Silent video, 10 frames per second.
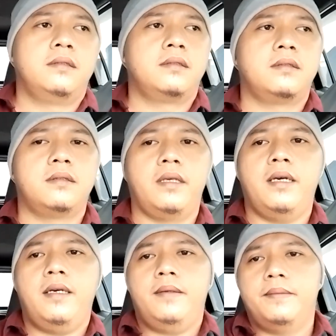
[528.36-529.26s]
ya
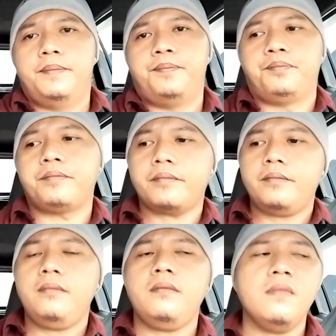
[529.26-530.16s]

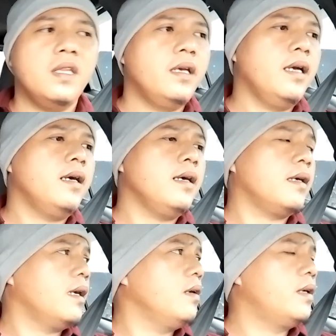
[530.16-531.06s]
Ya, kalau
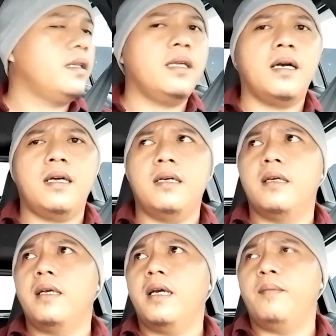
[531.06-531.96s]
kita
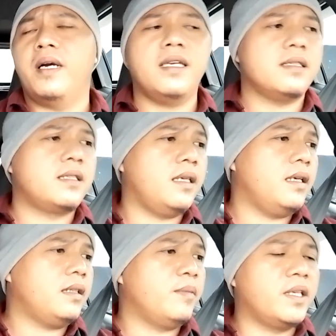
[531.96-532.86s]
ya banyak sih
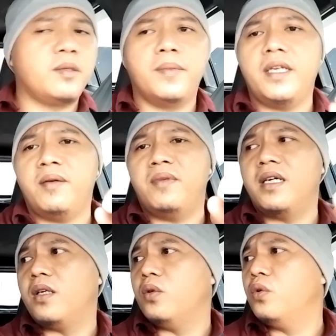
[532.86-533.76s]
teman-teman yang
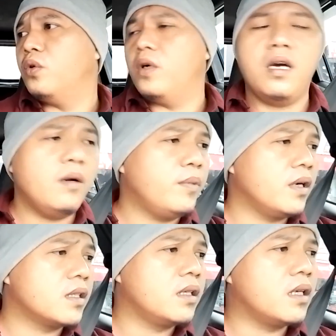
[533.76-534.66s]
mengeluh, ah
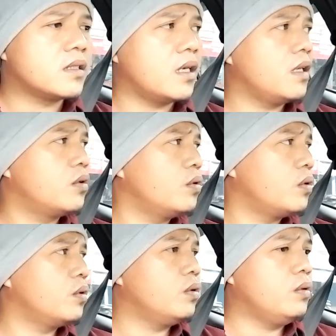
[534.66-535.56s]
penghasilan saya
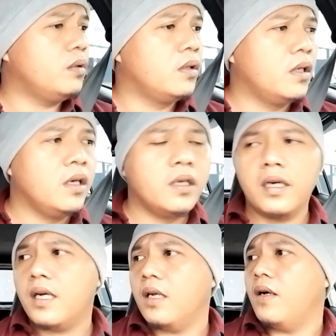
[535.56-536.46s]
turun. Ya kalau
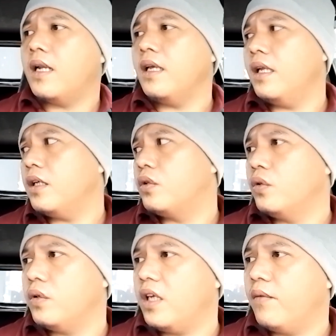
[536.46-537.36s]
hari ini turun ya
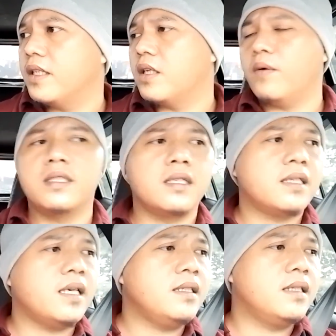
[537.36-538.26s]
wajar-wajar
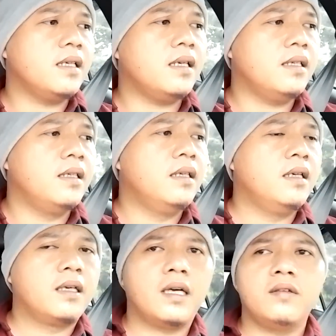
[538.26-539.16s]
saja.
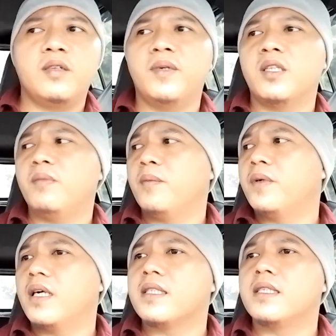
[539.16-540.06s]
Kalau teman-teman
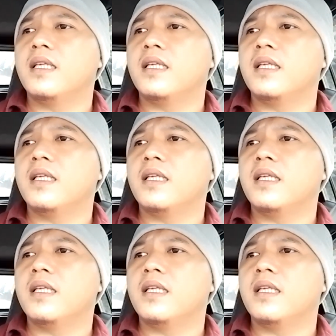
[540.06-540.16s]
penghasilan